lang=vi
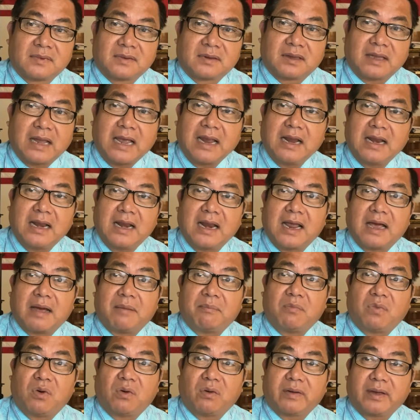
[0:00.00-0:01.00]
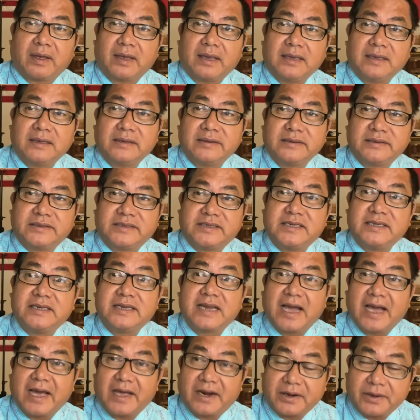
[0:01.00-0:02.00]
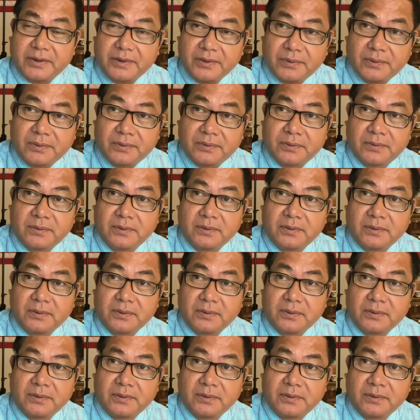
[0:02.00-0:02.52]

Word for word: đây là một cái scenario